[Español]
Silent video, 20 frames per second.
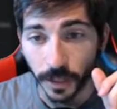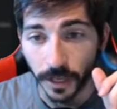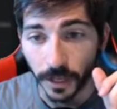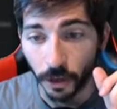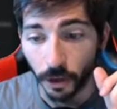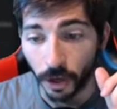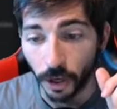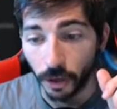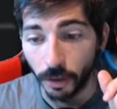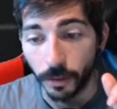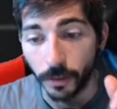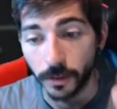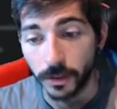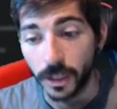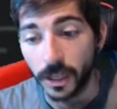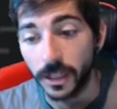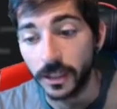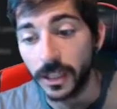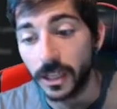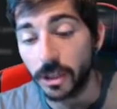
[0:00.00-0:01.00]
creo que lo vamos a
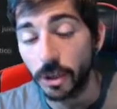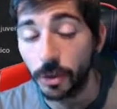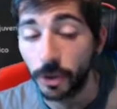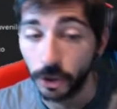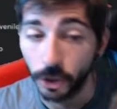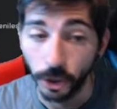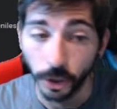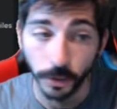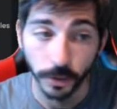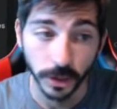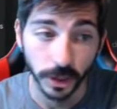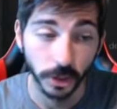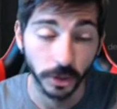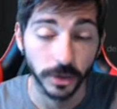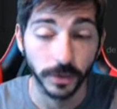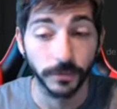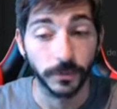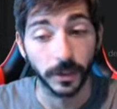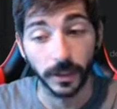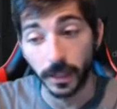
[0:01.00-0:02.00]
editar, sobre todo si nos
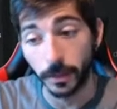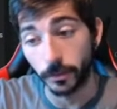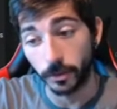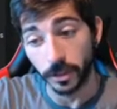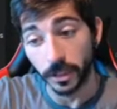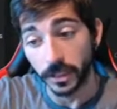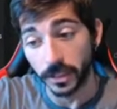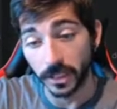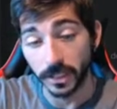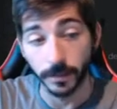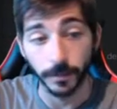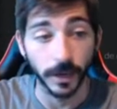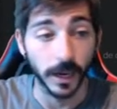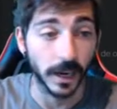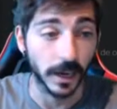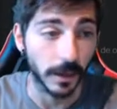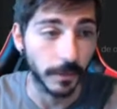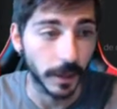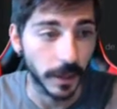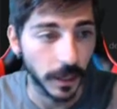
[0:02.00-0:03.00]
enfrentamos esa semana al
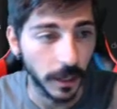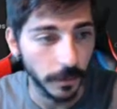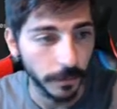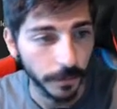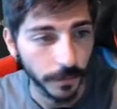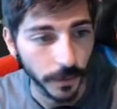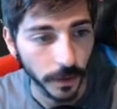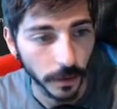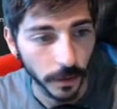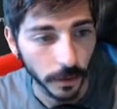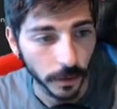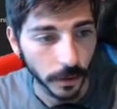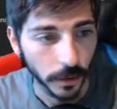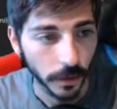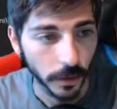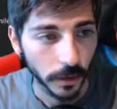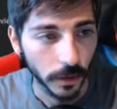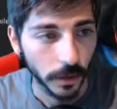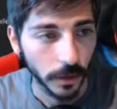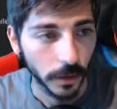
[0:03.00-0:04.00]
Real Madrid.
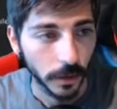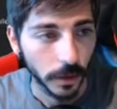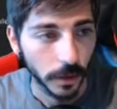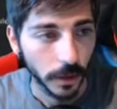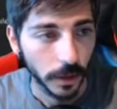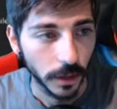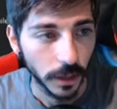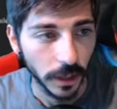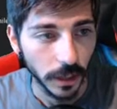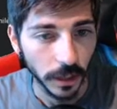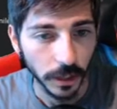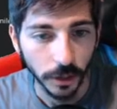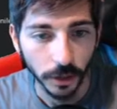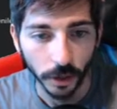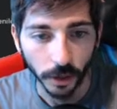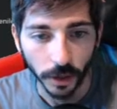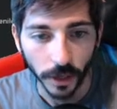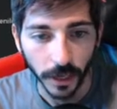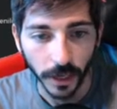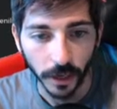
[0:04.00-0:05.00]
Y
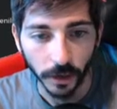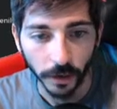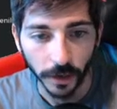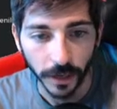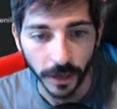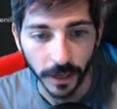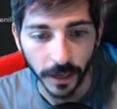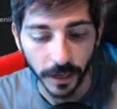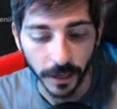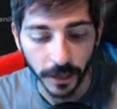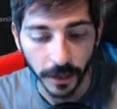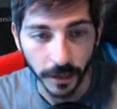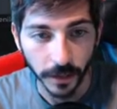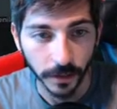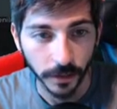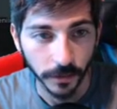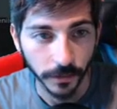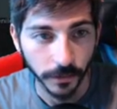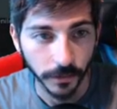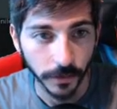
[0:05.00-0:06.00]
yo creo que...
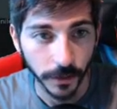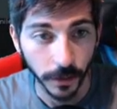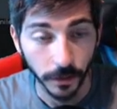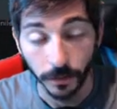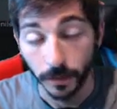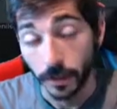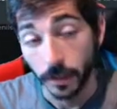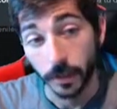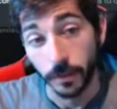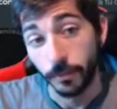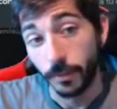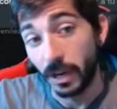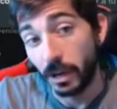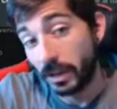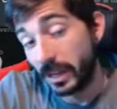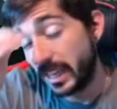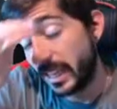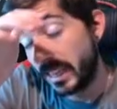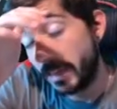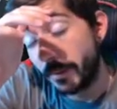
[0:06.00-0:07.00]
Sí. Bueno,
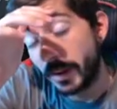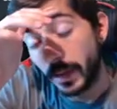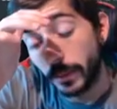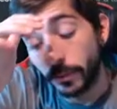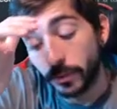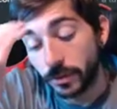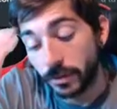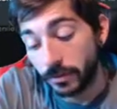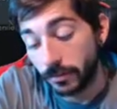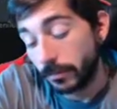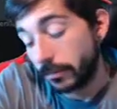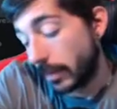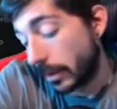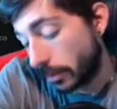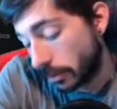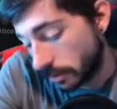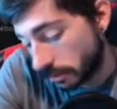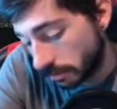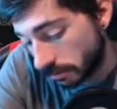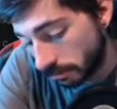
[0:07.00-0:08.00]
y deberíamos...
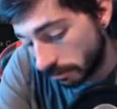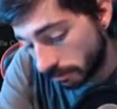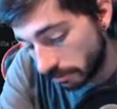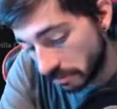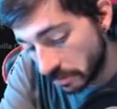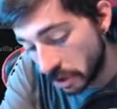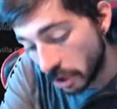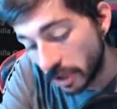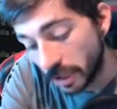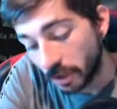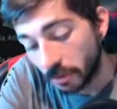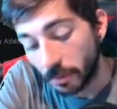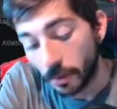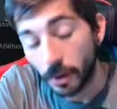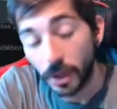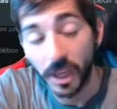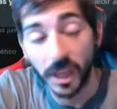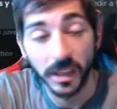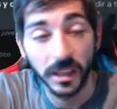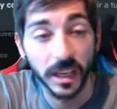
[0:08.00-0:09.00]
Vamos, no digo
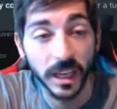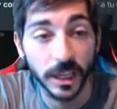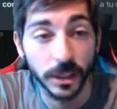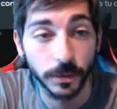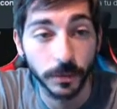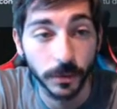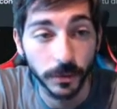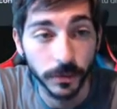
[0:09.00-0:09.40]
voy a decir que somos